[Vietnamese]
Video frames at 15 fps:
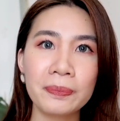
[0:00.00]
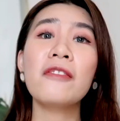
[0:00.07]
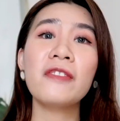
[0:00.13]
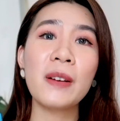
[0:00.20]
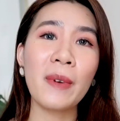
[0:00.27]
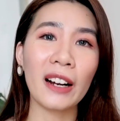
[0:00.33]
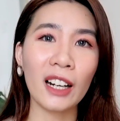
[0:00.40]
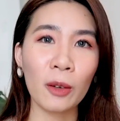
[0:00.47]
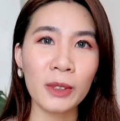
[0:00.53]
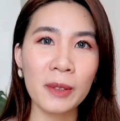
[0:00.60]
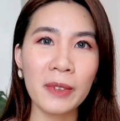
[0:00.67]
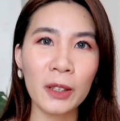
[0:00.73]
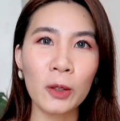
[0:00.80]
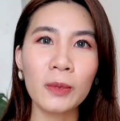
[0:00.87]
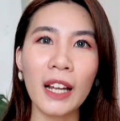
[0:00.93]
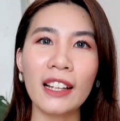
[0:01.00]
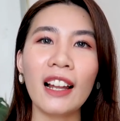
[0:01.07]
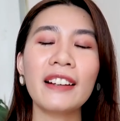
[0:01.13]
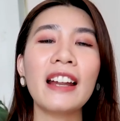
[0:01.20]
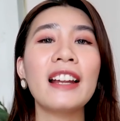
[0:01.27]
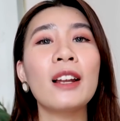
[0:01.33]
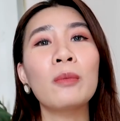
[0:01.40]
Về màng lọc thì mình cũng thấy
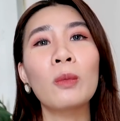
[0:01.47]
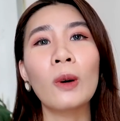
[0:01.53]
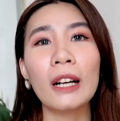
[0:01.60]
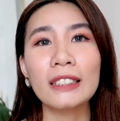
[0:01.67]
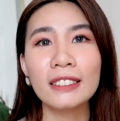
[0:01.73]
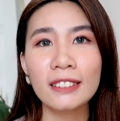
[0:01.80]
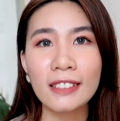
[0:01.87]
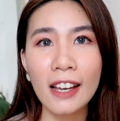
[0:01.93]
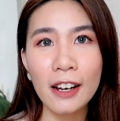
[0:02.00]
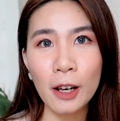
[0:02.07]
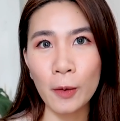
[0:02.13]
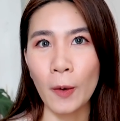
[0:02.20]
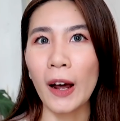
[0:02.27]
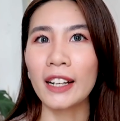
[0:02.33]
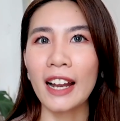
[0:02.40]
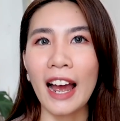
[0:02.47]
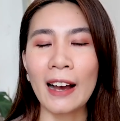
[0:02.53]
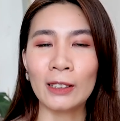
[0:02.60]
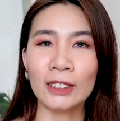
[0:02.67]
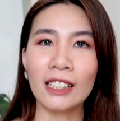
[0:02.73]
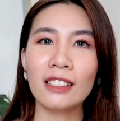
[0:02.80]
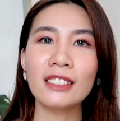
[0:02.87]
là đây là một cái sự kết hợp hoàn
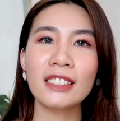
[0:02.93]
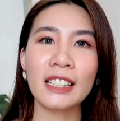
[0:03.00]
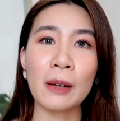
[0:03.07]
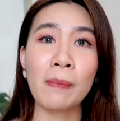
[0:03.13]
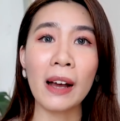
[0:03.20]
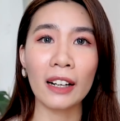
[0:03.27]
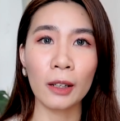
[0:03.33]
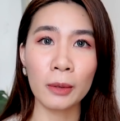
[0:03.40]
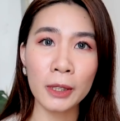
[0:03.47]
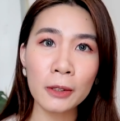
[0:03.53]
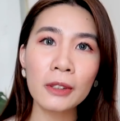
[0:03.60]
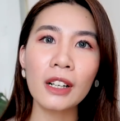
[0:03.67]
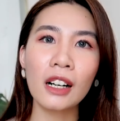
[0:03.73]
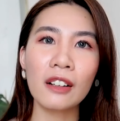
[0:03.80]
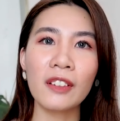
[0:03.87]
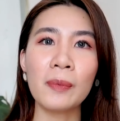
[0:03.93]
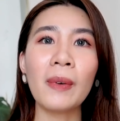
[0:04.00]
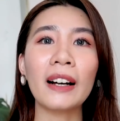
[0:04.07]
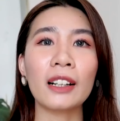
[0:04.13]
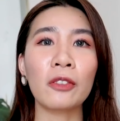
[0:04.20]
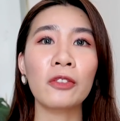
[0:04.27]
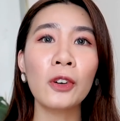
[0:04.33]
hảo giữa những cái màng lọc hữu cơ và
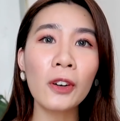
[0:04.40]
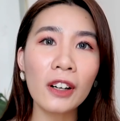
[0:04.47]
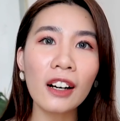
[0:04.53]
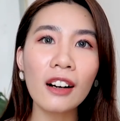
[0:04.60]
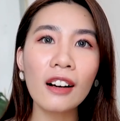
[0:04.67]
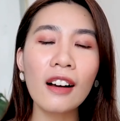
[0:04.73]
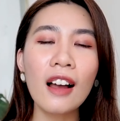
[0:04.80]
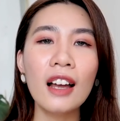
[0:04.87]
màng lọc vô cơ.